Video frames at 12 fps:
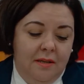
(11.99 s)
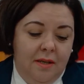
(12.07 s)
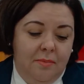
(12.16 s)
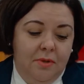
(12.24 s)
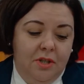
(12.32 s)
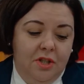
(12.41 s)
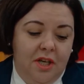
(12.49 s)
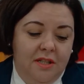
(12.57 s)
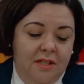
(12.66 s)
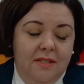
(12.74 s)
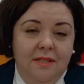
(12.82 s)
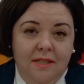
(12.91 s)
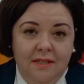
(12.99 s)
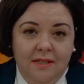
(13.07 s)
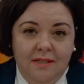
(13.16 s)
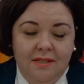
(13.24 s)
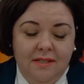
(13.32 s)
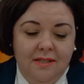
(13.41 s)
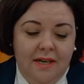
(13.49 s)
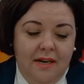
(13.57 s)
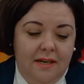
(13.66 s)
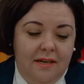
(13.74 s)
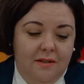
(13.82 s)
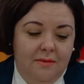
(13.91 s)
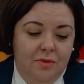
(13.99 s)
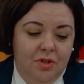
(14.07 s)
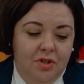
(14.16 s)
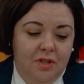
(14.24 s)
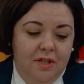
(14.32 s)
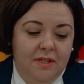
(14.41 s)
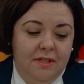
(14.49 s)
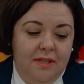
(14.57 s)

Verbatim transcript: на площадке Центра социально-экономических